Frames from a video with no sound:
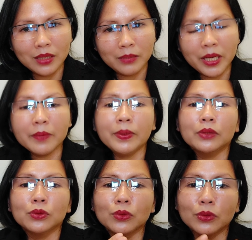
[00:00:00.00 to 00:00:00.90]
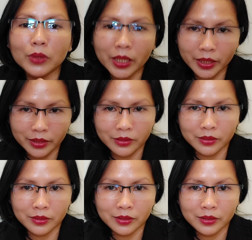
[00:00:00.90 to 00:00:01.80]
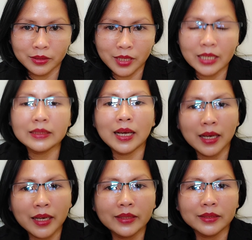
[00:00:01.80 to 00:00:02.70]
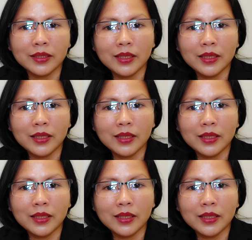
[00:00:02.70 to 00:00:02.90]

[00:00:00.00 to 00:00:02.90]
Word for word: maipagtulungan ang lahat.